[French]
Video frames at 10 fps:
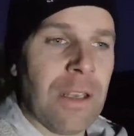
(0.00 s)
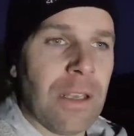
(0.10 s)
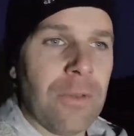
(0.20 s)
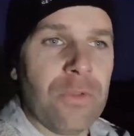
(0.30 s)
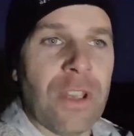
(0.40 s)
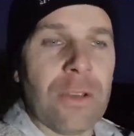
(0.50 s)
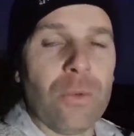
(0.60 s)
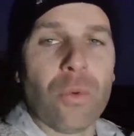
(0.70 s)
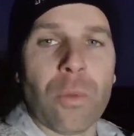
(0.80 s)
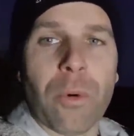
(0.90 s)
et vous allez
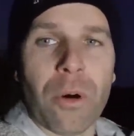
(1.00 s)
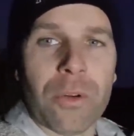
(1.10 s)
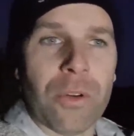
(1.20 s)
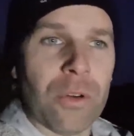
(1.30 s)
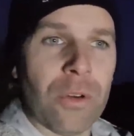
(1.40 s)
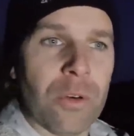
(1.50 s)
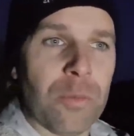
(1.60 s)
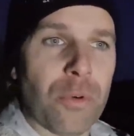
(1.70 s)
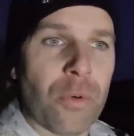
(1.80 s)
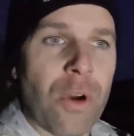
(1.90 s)
tout comprendre
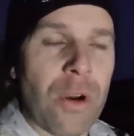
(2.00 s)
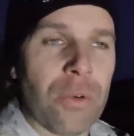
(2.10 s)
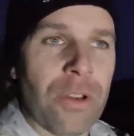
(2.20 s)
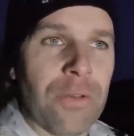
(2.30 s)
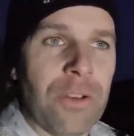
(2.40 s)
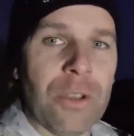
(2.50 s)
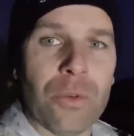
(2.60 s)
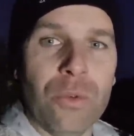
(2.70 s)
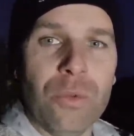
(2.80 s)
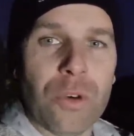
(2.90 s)
pourquoi on a fait
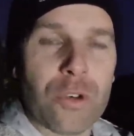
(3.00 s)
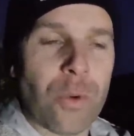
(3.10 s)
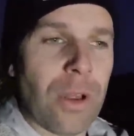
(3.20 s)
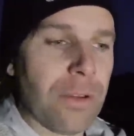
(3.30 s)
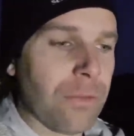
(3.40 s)
de nouveaux choix.